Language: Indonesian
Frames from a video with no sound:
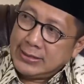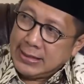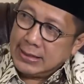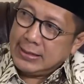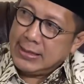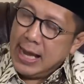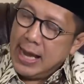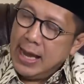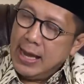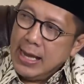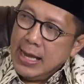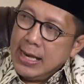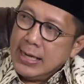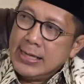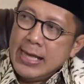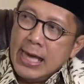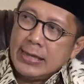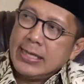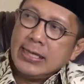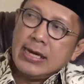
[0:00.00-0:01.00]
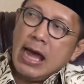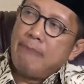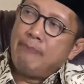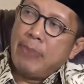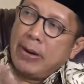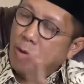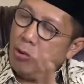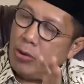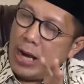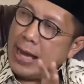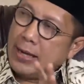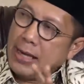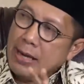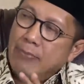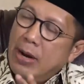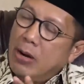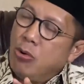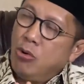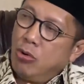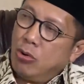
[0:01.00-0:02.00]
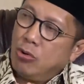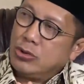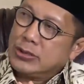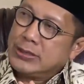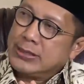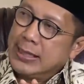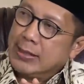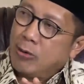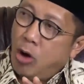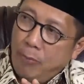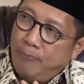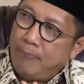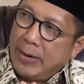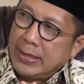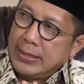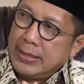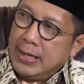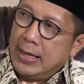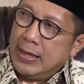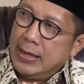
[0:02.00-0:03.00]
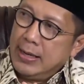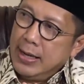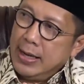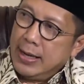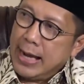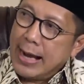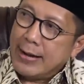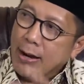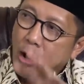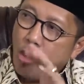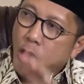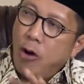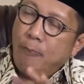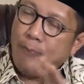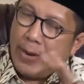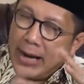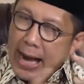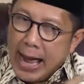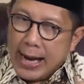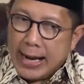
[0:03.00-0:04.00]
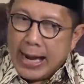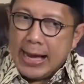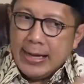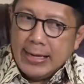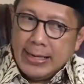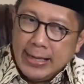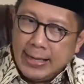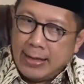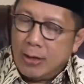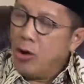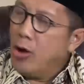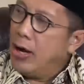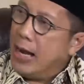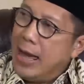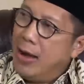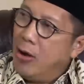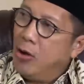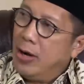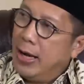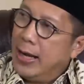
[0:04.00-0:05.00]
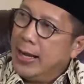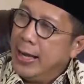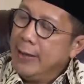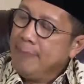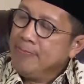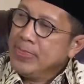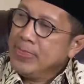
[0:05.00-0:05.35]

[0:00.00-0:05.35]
Jeddah dia tidak perlu lagi mengurusi kopernya karena koper akan dikelola oleh